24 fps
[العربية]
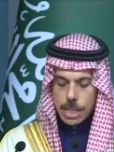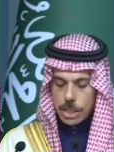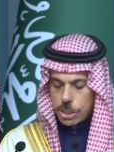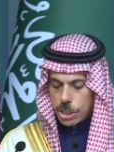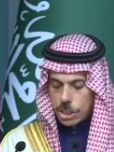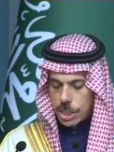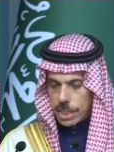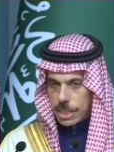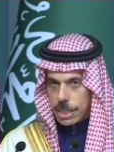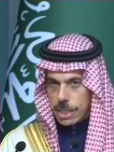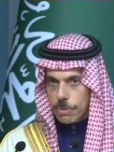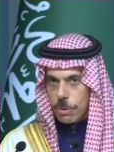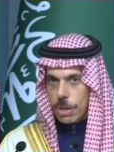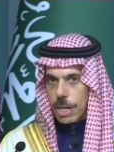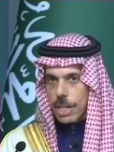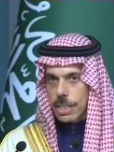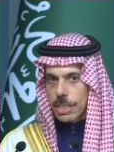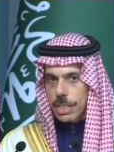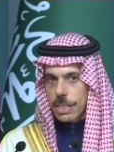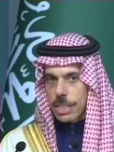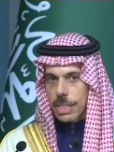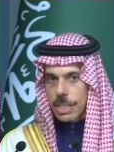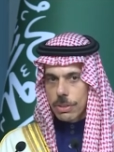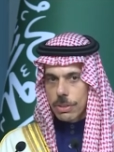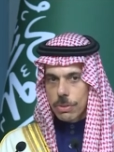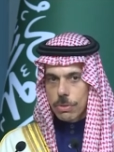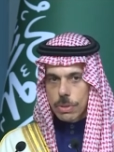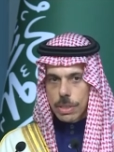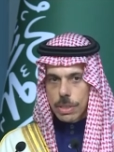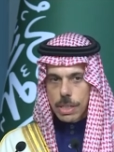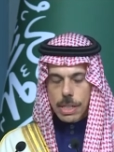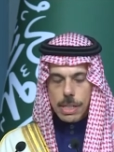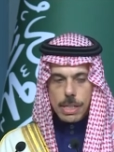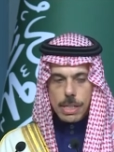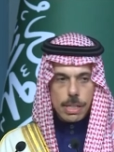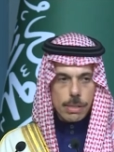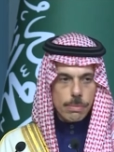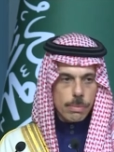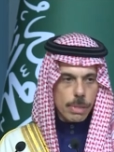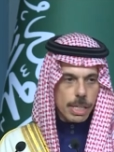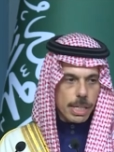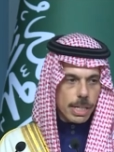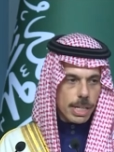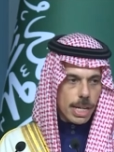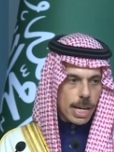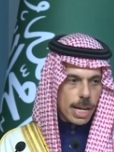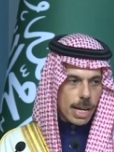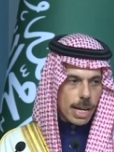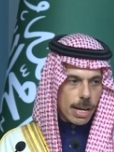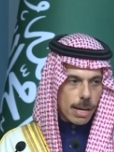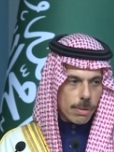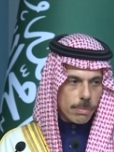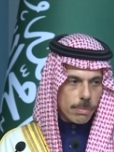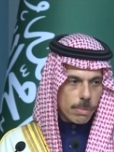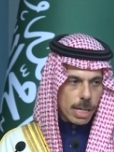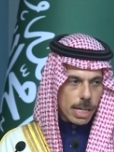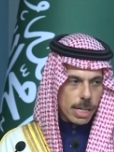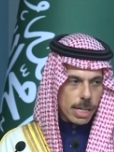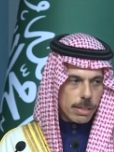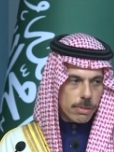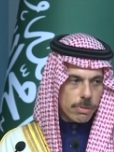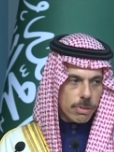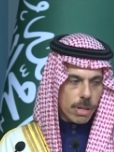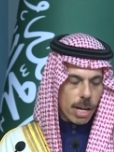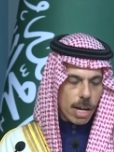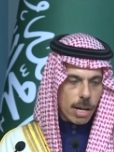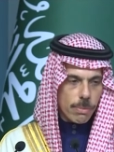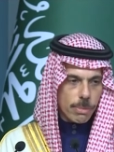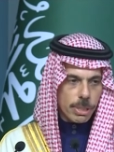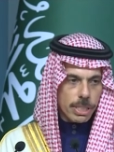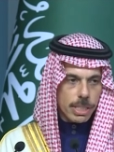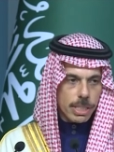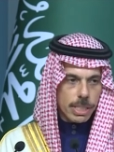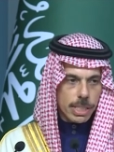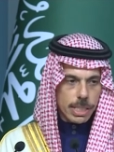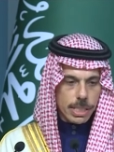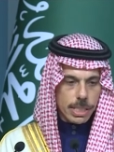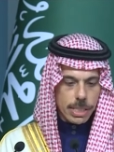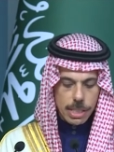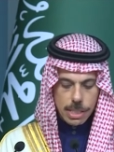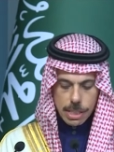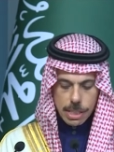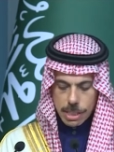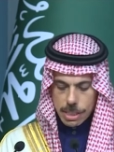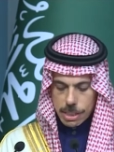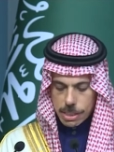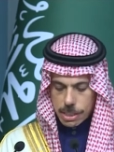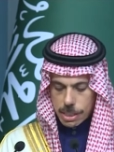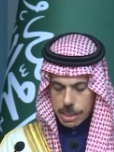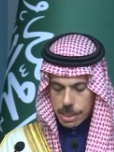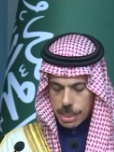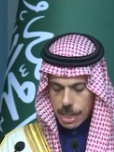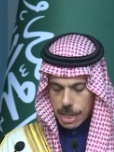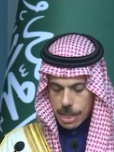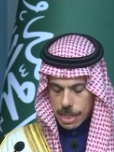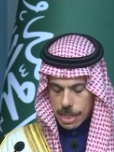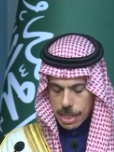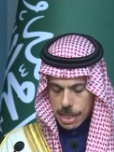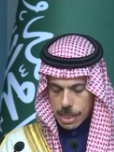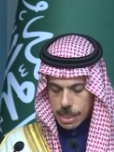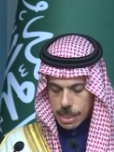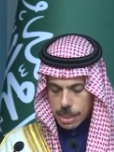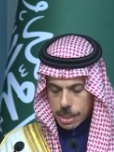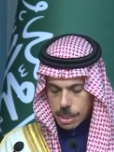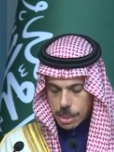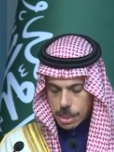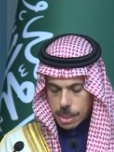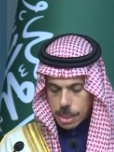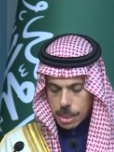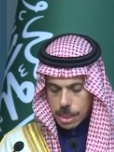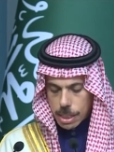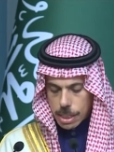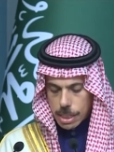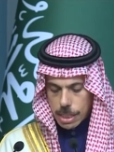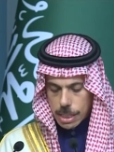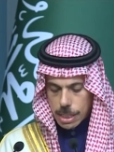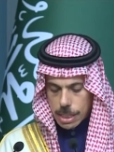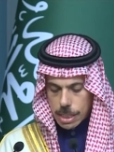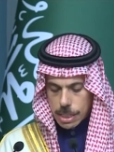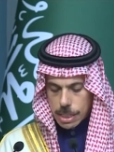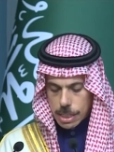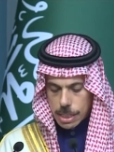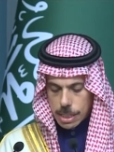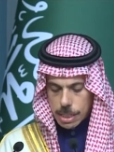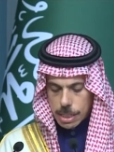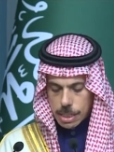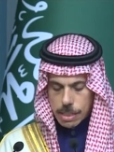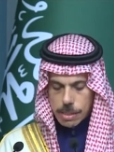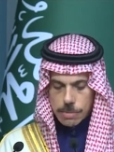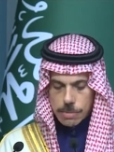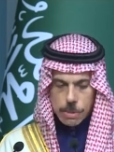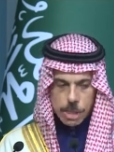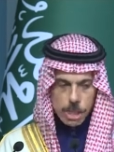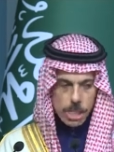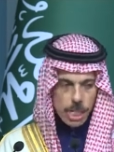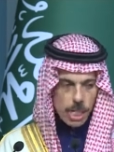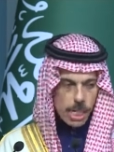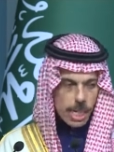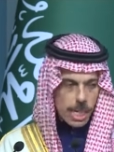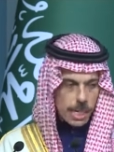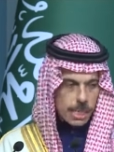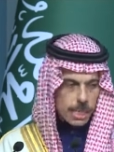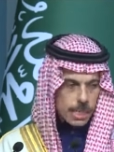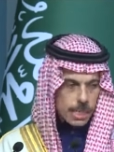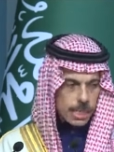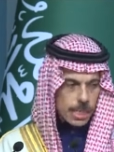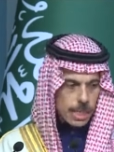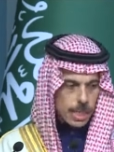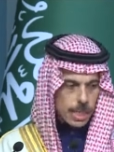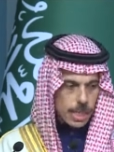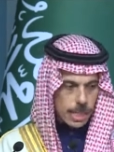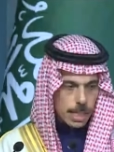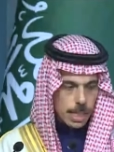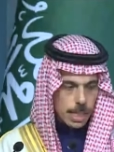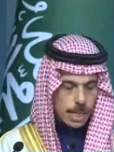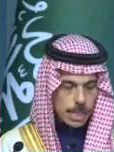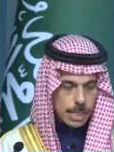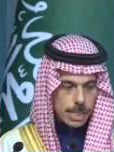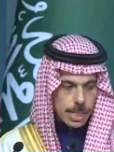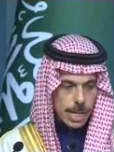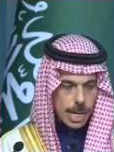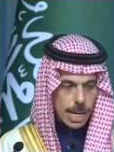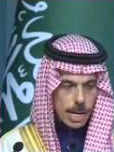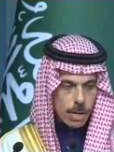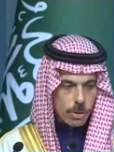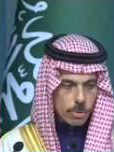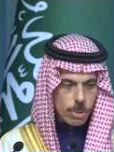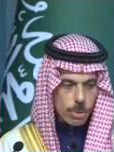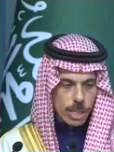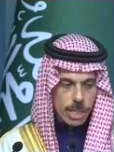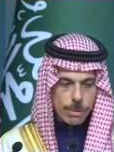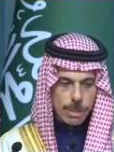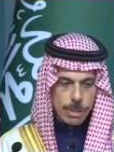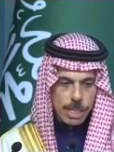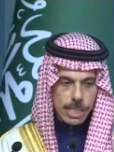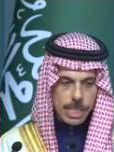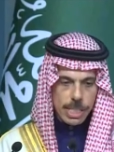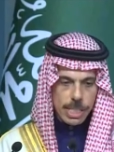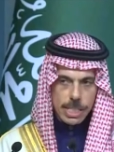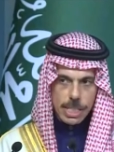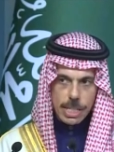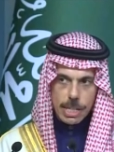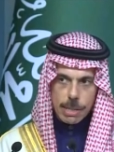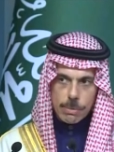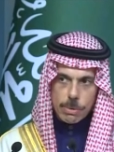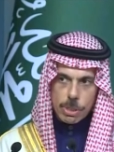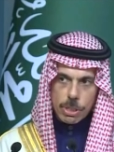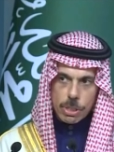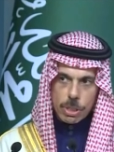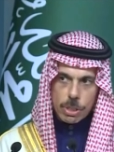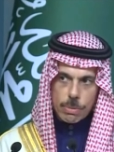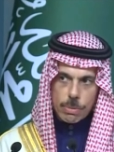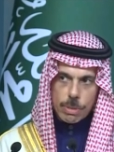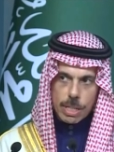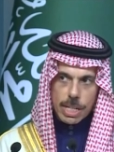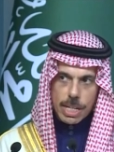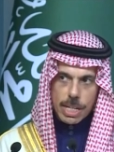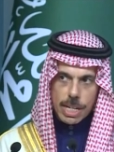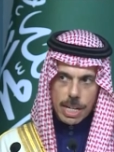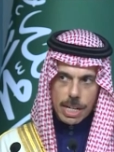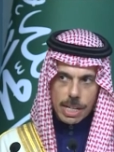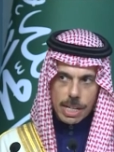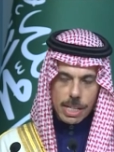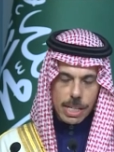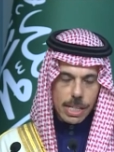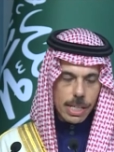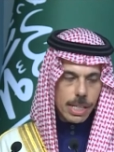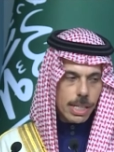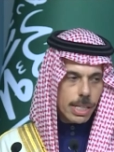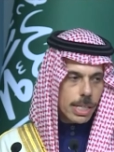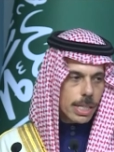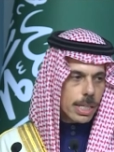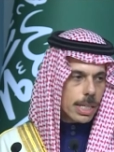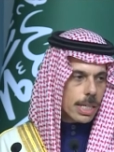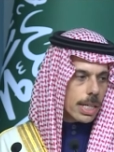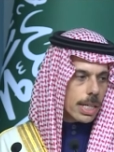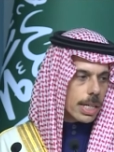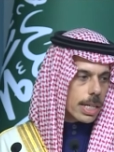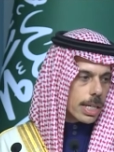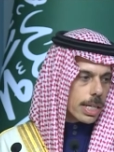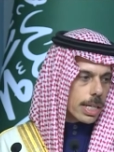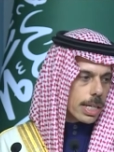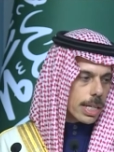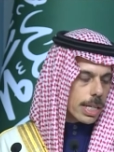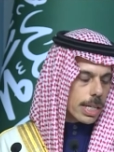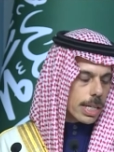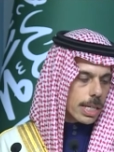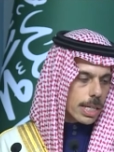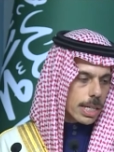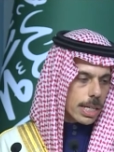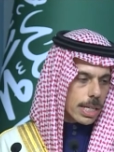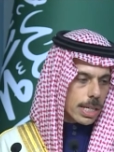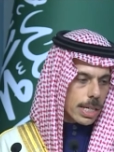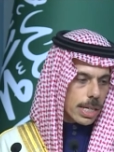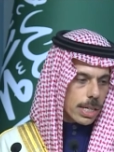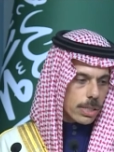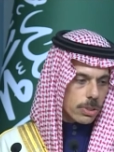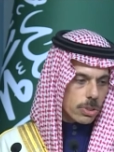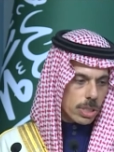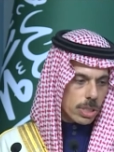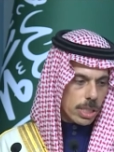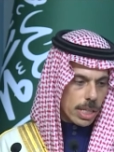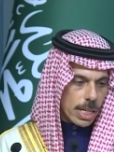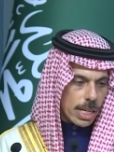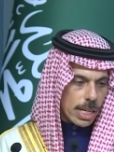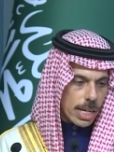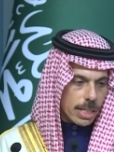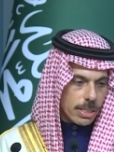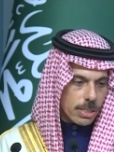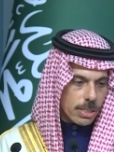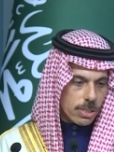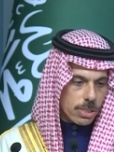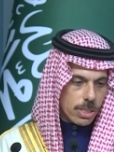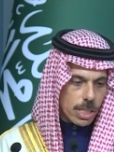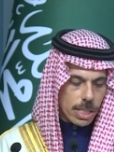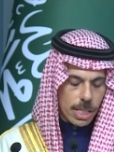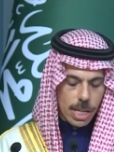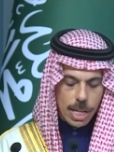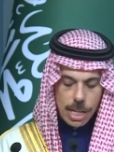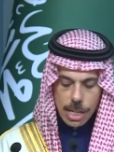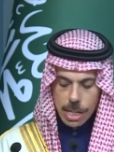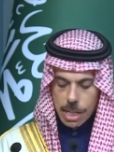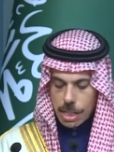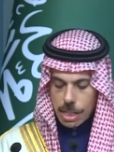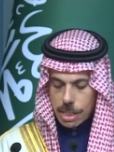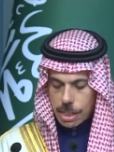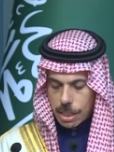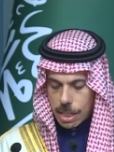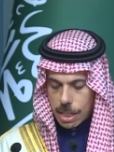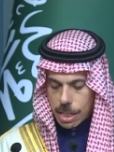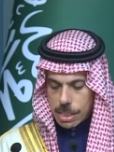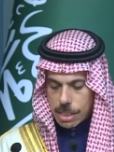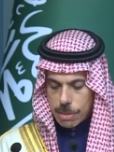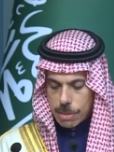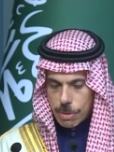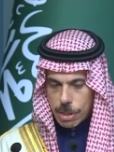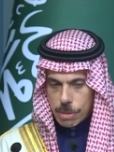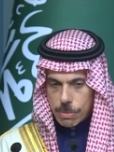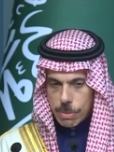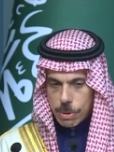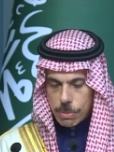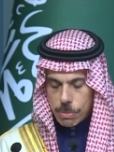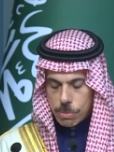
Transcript: أجرينا محادثات آه، بناءة مع فخامته تركزت على آه، آه، مجالات التعاون بين بلدينا بحكم العلاقة آه، آه، علاقة الصداقة القديمة